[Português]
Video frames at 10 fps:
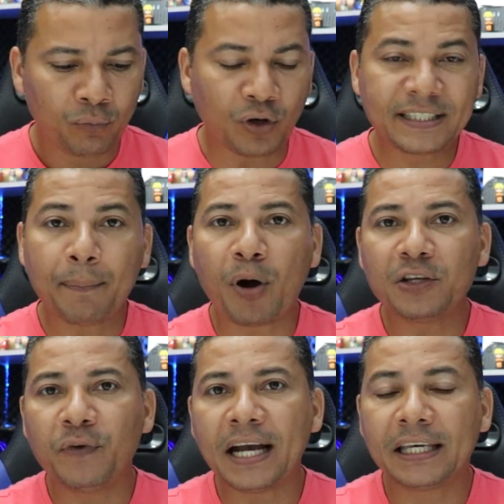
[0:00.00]
Você
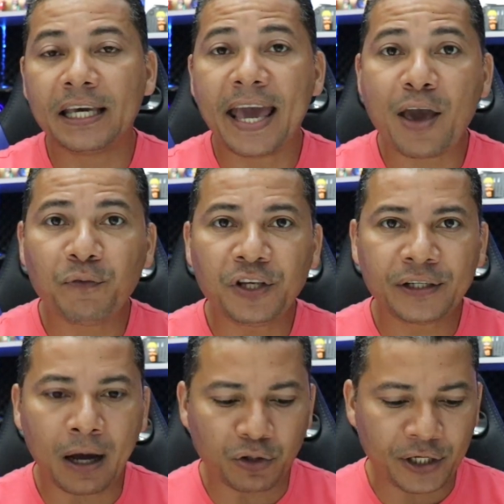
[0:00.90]
pode vir aqui e
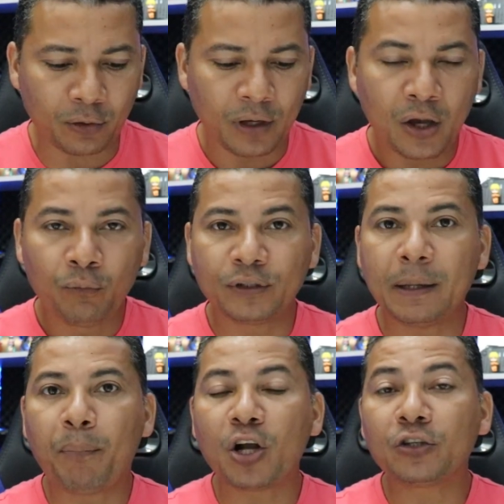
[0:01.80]
reivindicar o dinheiro.
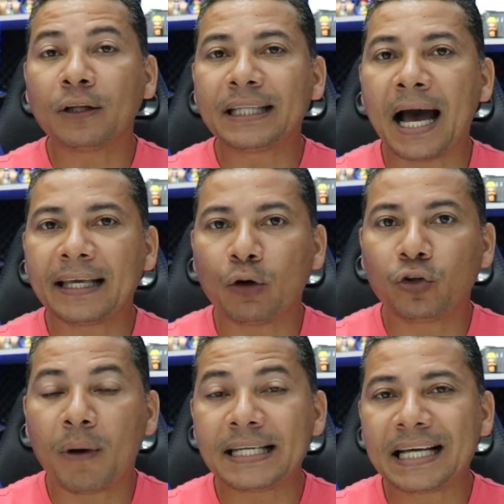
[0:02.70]
Você pode notar que
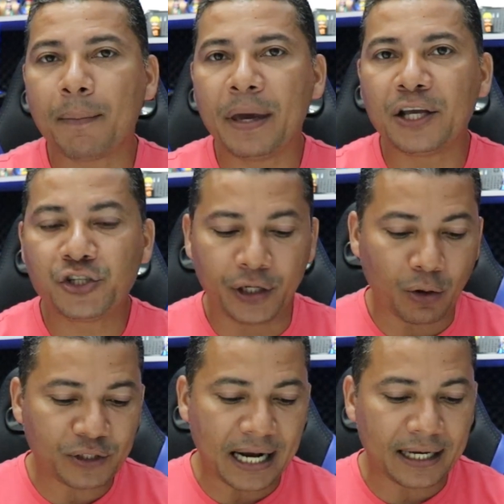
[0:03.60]
automaticamente
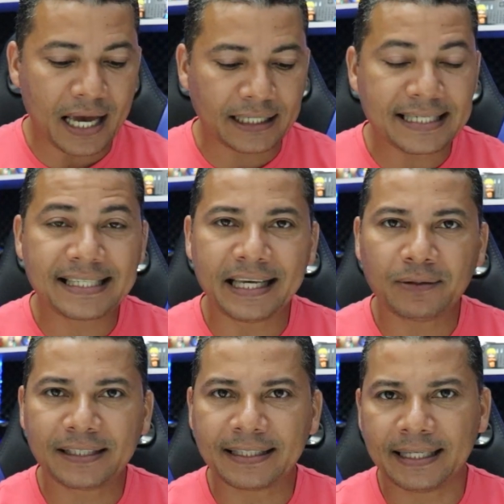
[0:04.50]
eu já ganhei aqui
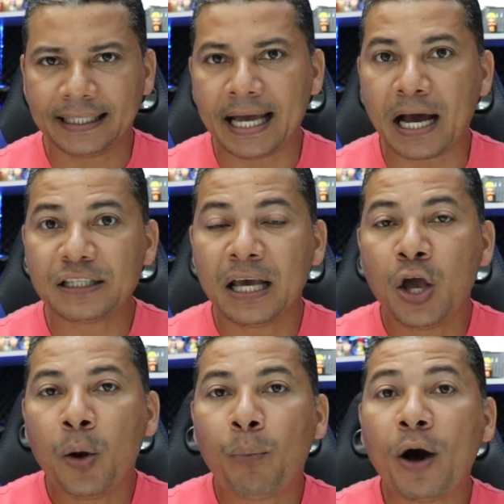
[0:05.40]
160 reais,
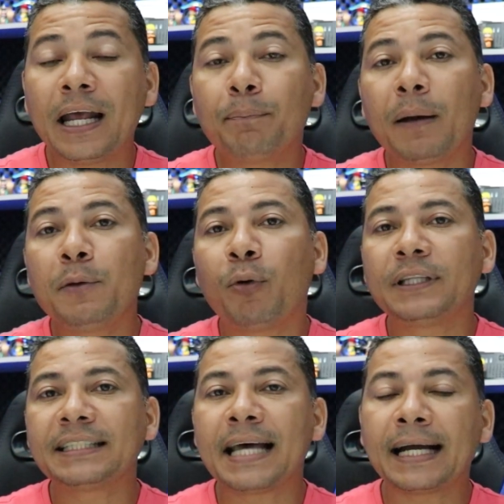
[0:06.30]
porém para mim
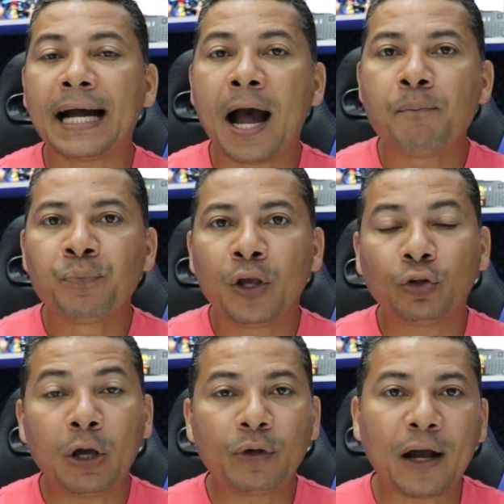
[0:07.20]
poder sacar eu
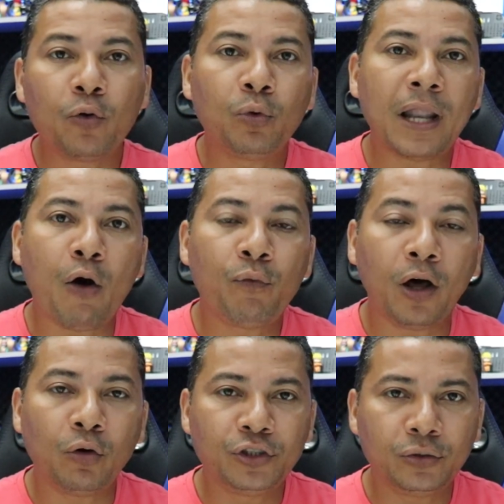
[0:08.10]
tenho que acumular o
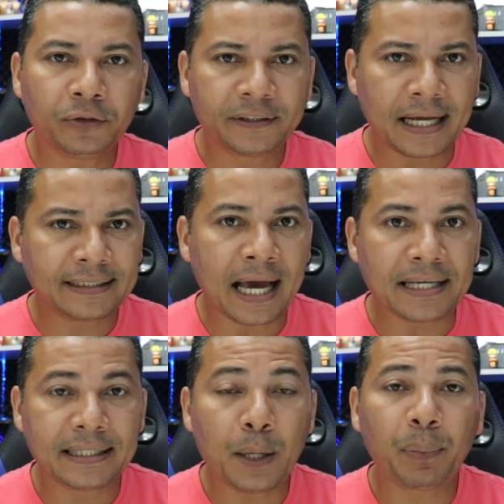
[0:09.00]
valor de 200
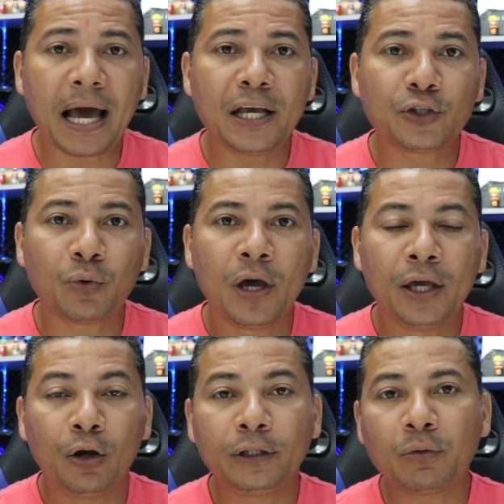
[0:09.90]
reais. E para isso
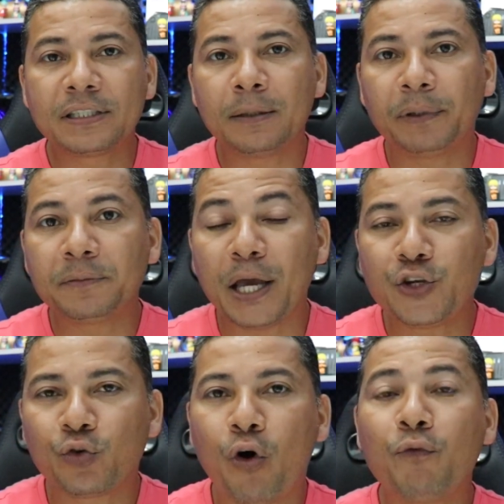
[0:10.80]
eu tenho que
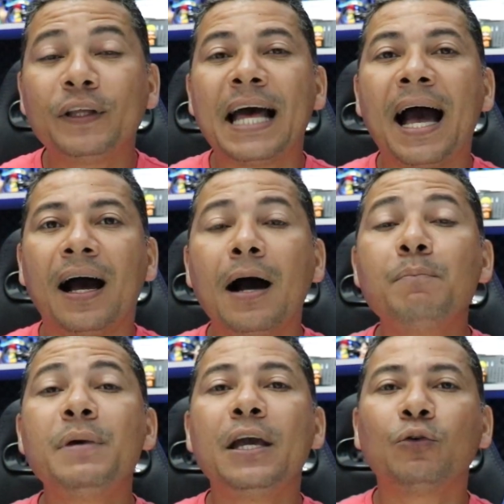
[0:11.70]
simplesmente convidar
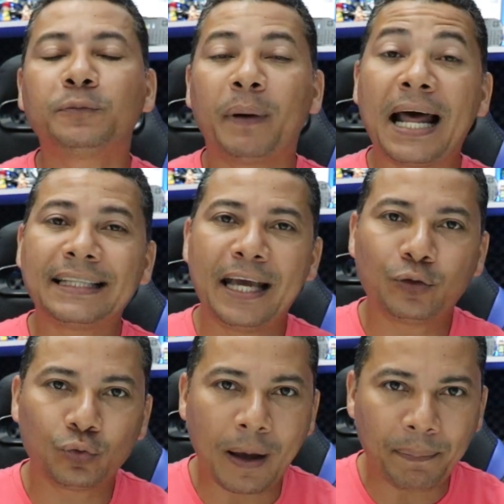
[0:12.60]
amigos para
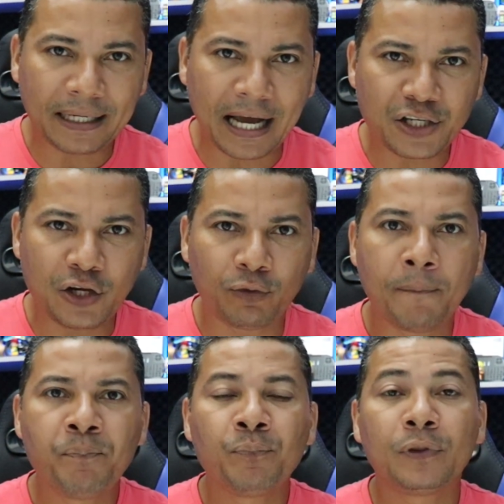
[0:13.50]
dentro do aplicativo.
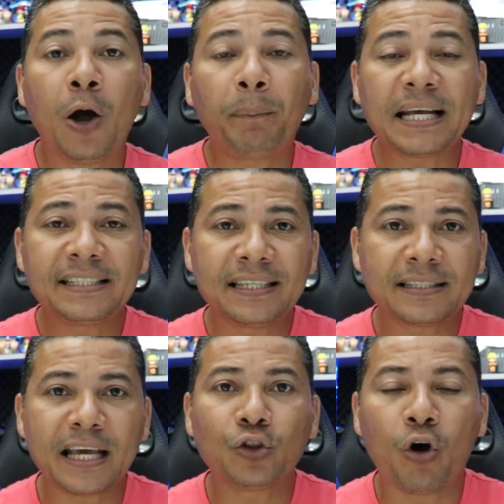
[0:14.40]
Não precisa
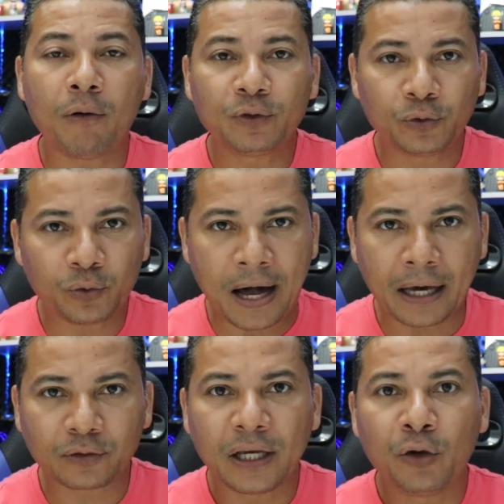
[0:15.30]
ser novos
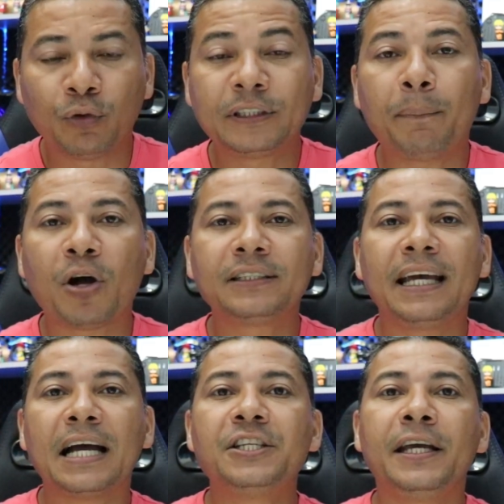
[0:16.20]
usuários, você pode
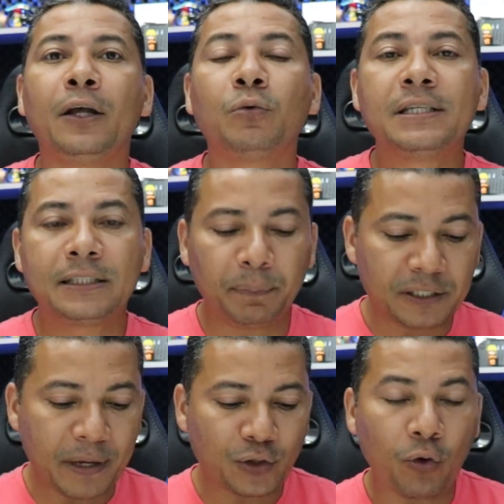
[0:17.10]
ganhar dinheiro
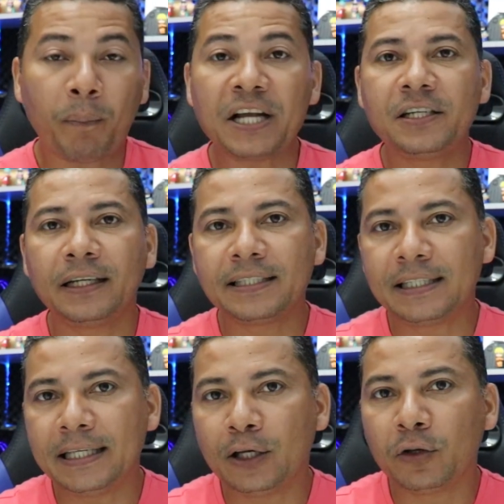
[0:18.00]
simplesmente compartilhando
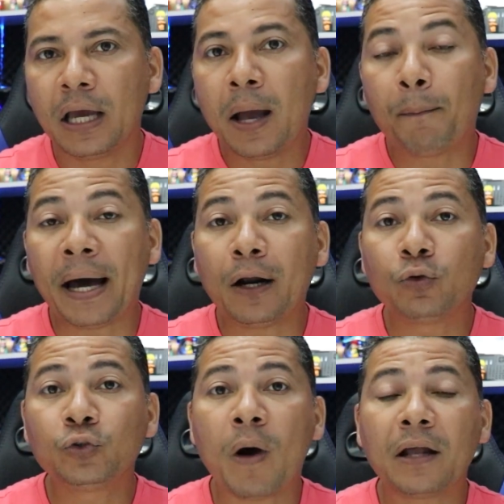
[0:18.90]
esse link para
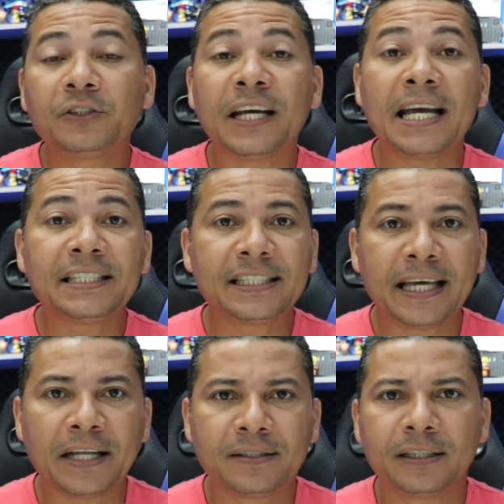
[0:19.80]
usuários já
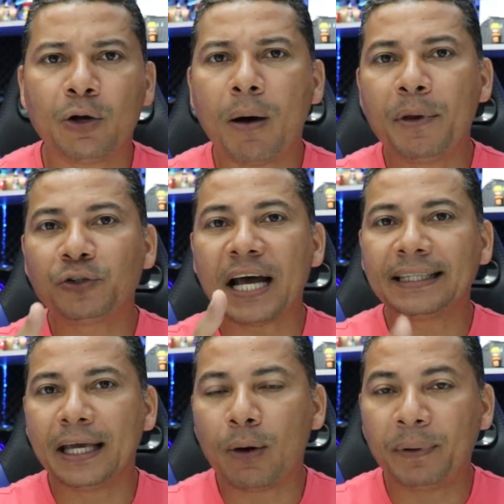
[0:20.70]
existentes. Se teu amigo já
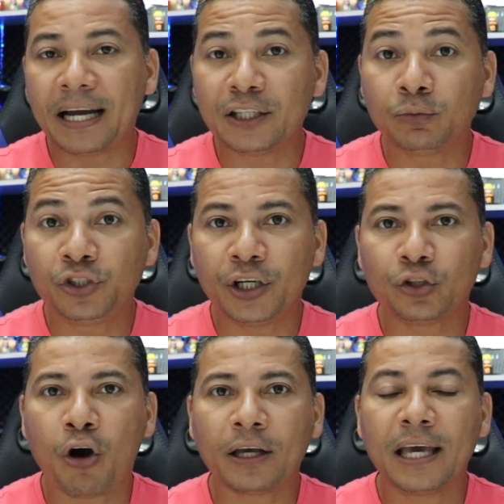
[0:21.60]
tem o um aplicativo do
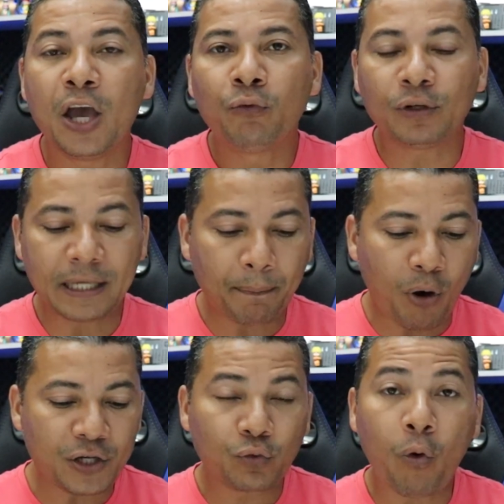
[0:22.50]
TikTok, você
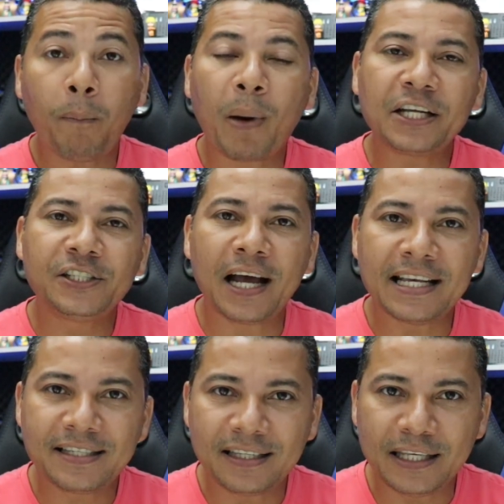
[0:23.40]
pode compartilhar
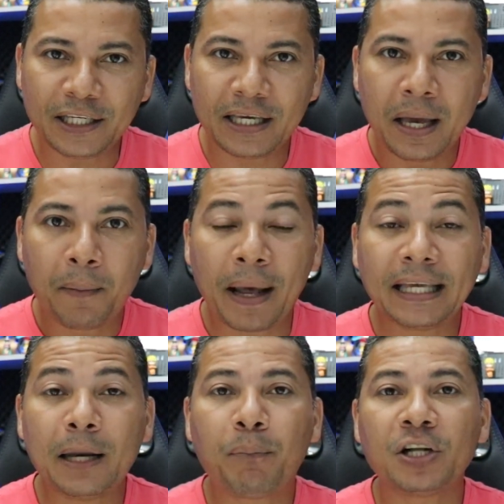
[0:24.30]
esse link para
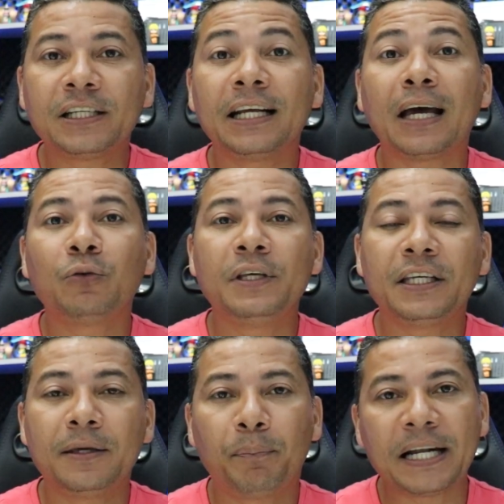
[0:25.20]
que ele pode clicar no
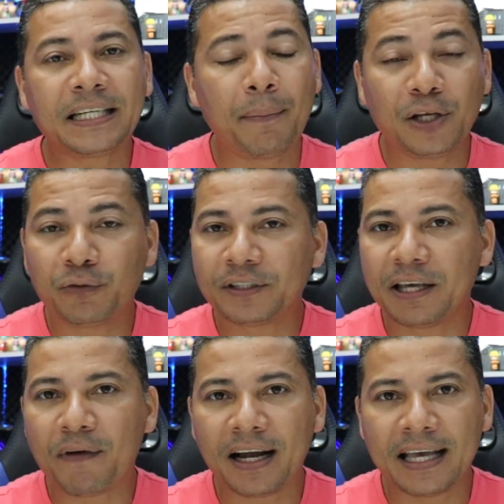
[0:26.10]
link e praticamente
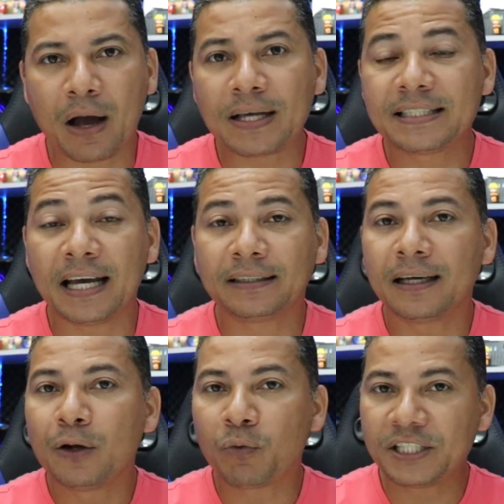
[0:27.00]
você vai ganhar uma
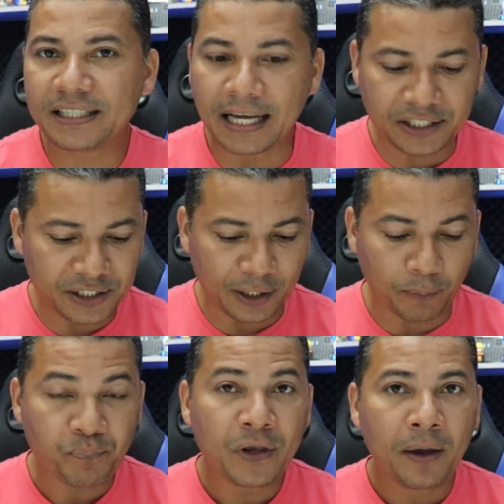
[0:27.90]
certa quantidade de dinheiro.